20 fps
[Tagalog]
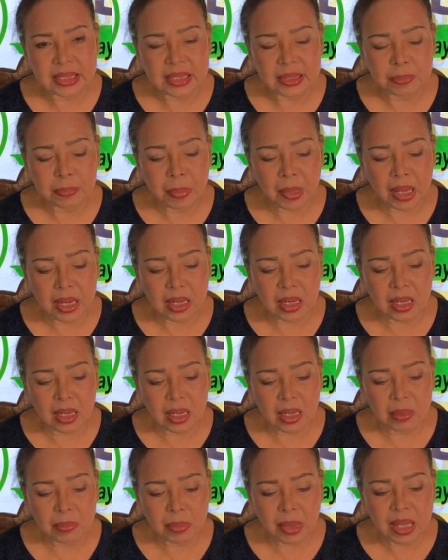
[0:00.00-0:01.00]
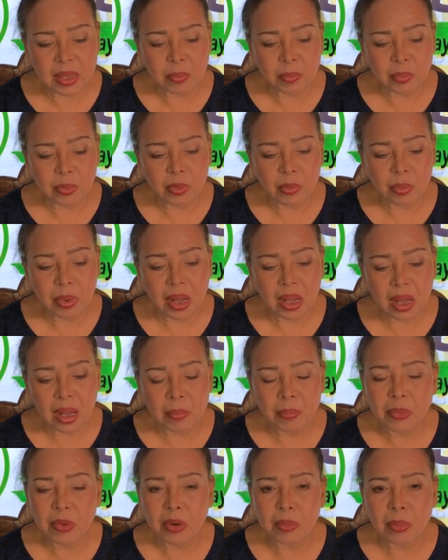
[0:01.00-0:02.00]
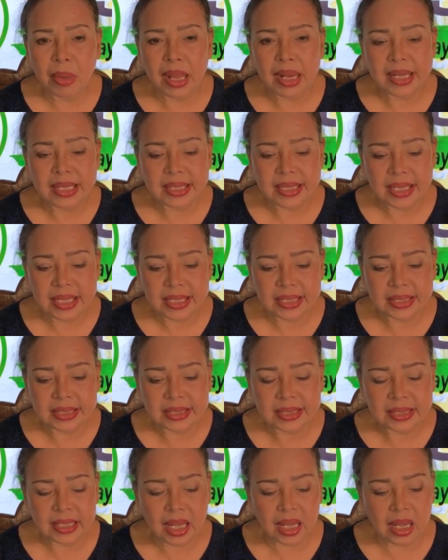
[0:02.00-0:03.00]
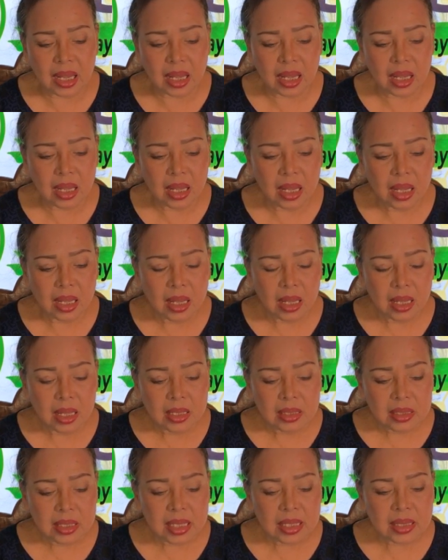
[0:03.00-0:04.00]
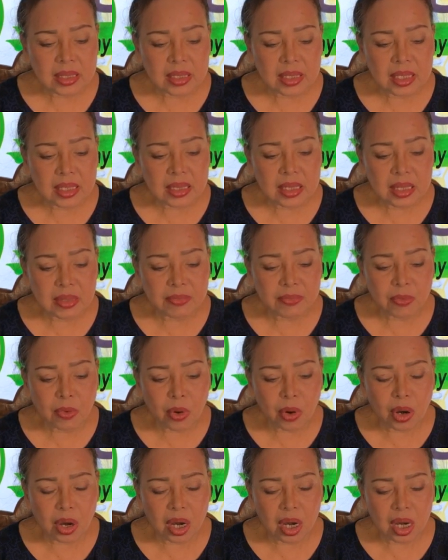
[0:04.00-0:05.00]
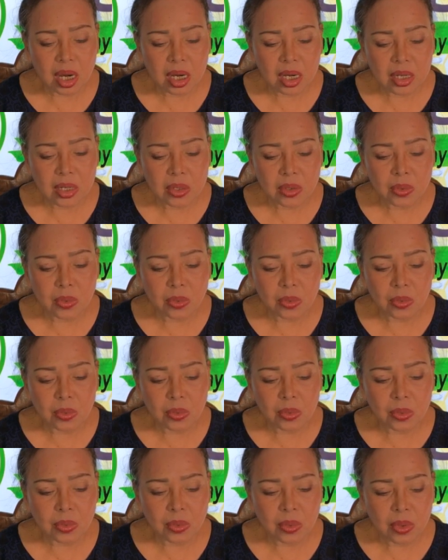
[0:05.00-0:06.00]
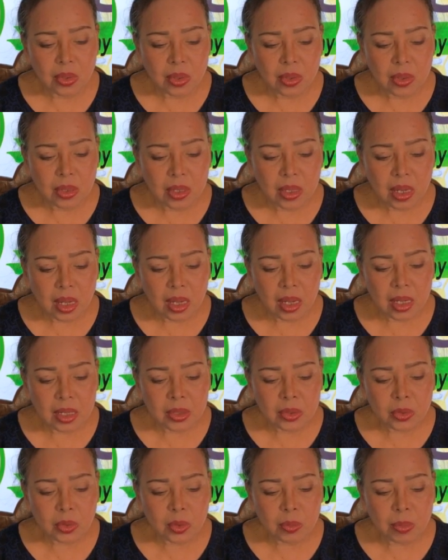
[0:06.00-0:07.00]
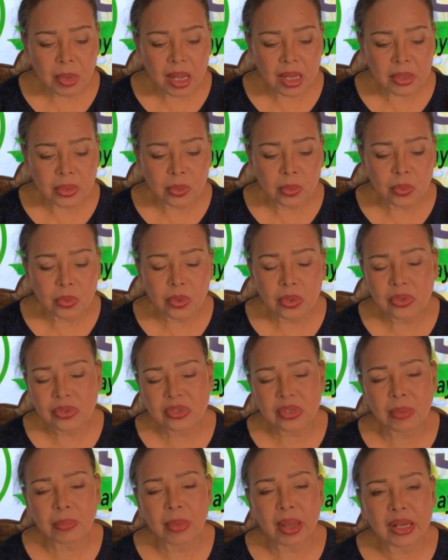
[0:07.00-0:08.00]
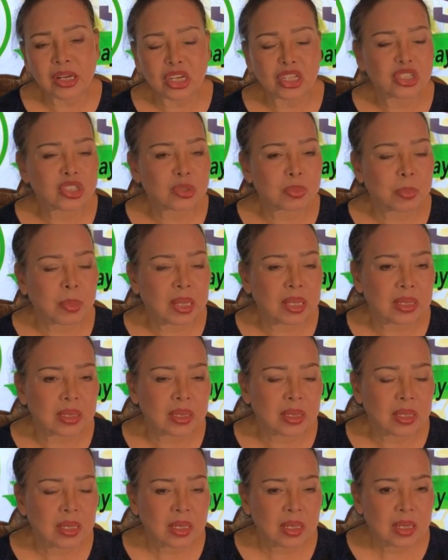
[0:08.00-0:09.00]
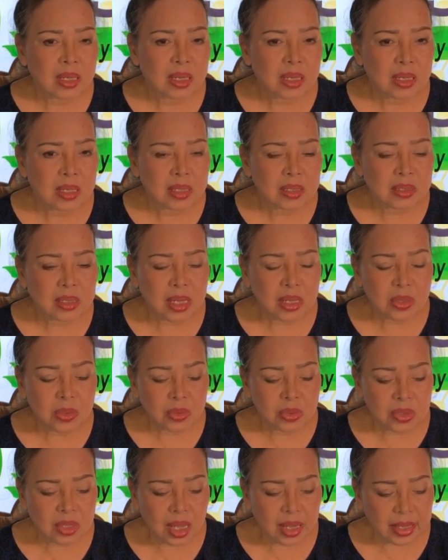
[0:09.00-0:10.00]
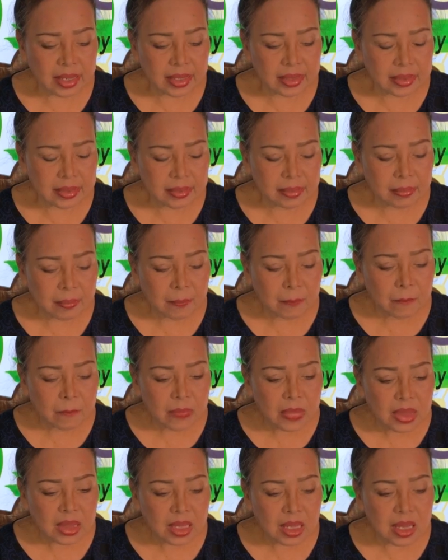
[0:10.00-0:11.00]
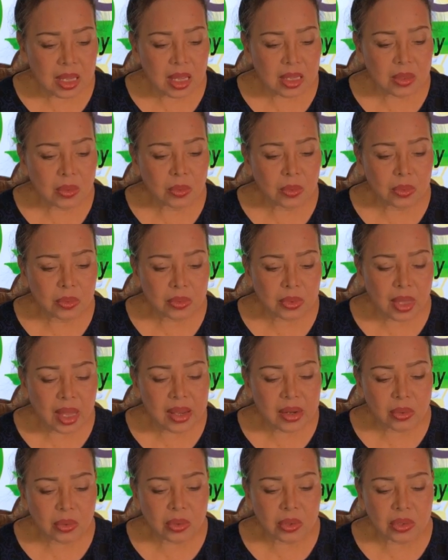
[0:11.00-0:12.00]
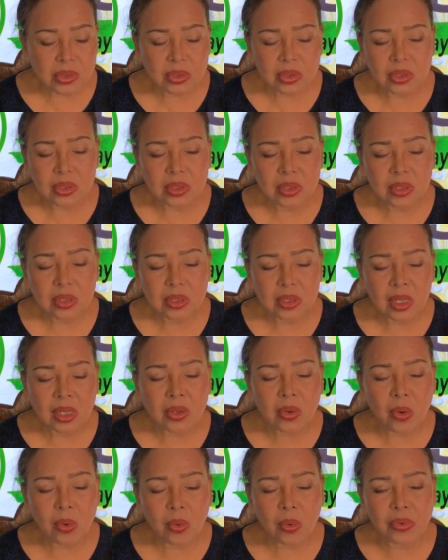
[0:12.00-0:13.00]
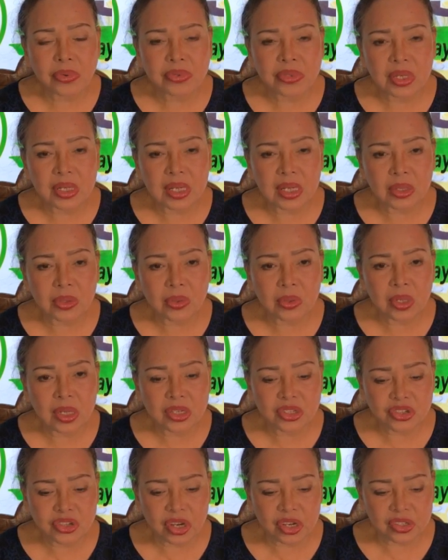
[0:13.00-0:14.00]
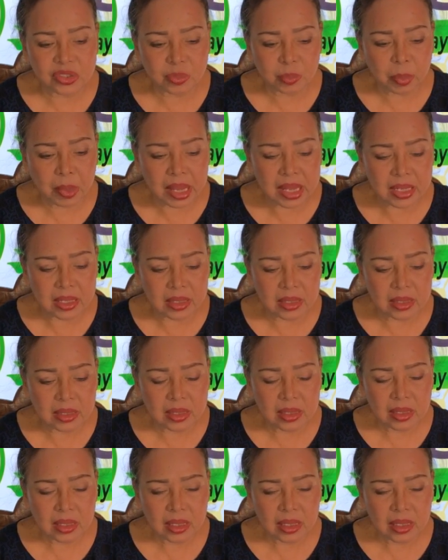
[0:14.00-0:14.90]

C para ma-improve ang abnormalities sa T3, T4. Yung uh, ito'y makatulong sa management sa inyong sakit. Kaya yung thyroid, nagkukos din ito ng chest pain